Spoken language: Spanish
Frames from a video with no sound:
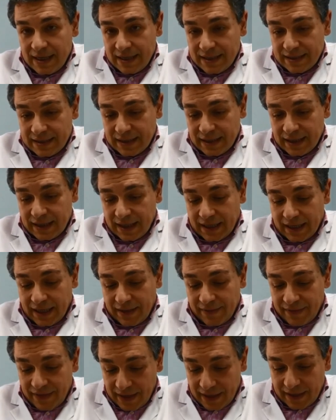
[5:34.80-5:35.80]
se encarga
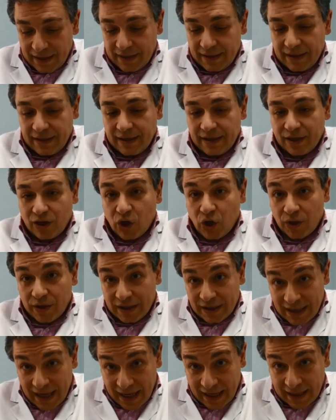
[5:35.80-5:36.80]
de eh,
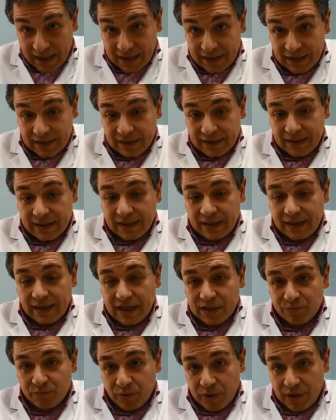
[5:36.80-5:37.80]
coordinar
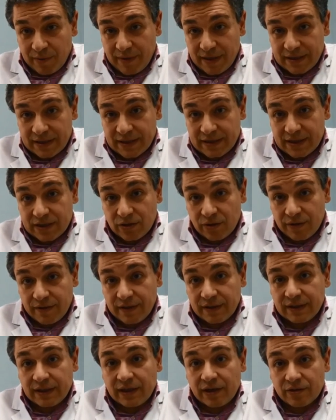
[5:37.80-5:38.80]
las pruebas que se
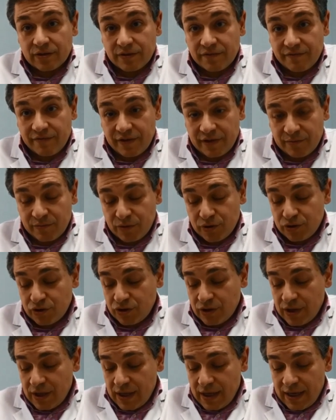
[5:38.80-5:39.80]
solicitan a los enfermos
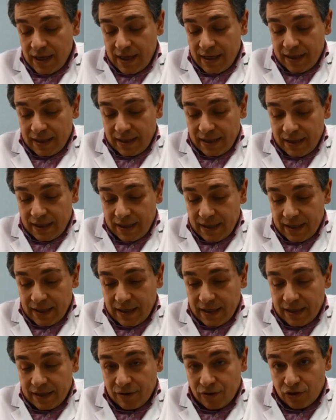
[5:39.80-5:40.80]

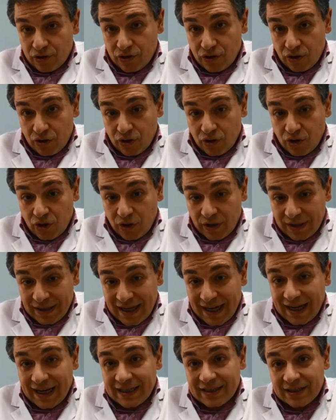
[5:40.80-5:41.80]
y no solo
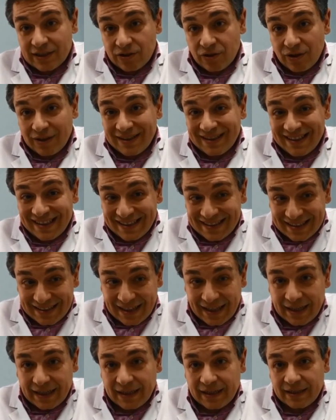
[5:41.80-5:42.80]
coordinarlas, sino
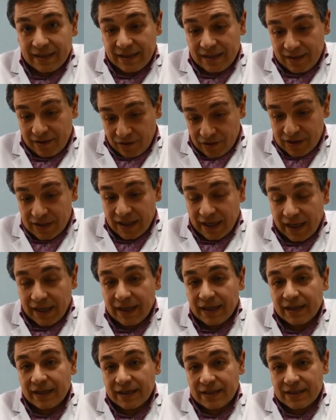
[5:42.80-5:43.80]
intentar y
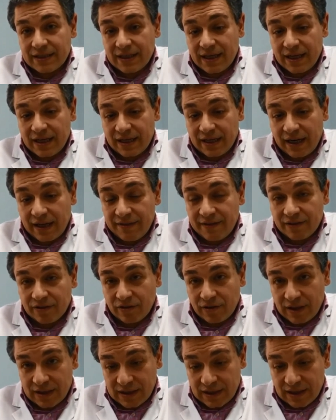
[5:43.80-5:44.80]
conseguir que se realicen
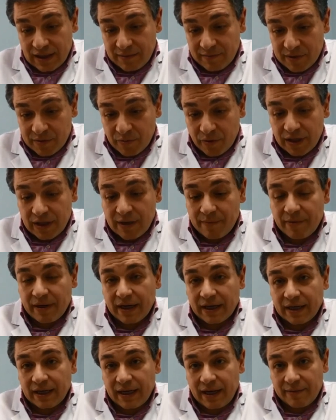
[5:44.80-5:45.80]
todas en el mismo día
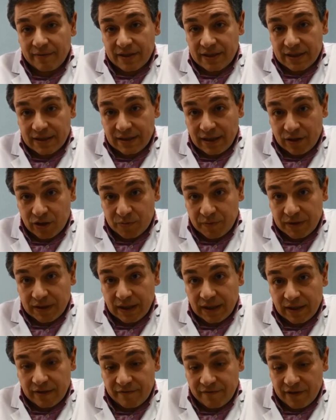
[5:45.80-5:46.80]
para que la visita al
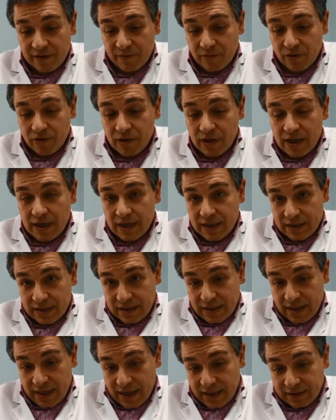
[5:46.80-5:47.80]
hospital del enfermo
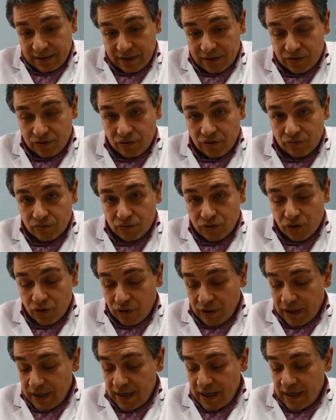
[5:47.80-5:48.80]
sea tan solo en un solo
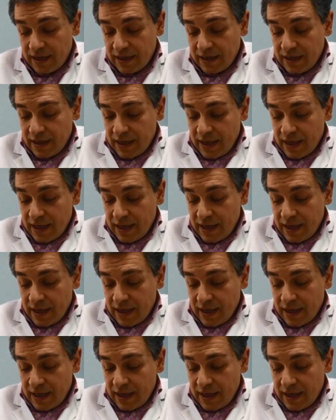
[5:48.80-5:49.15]
día.